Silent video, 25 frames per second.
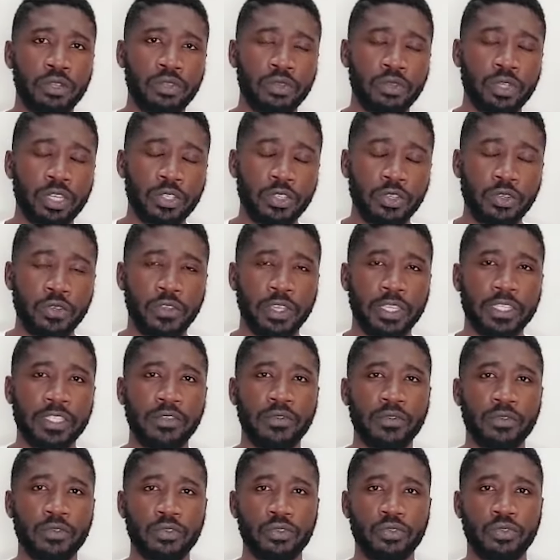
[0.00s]
toutes les universités
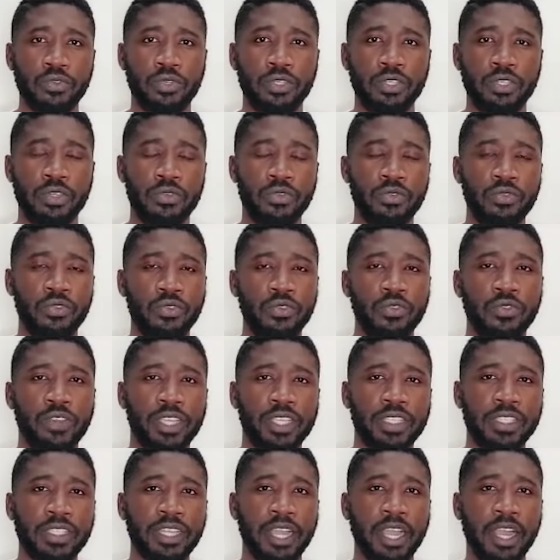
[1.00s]
vont utiliser d'une
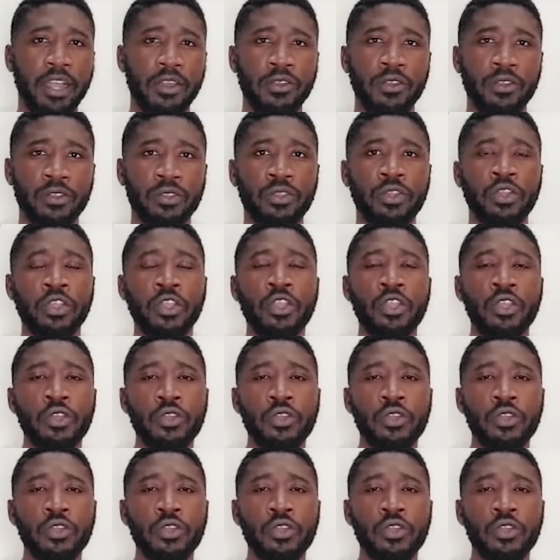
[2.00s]
université à l'autre.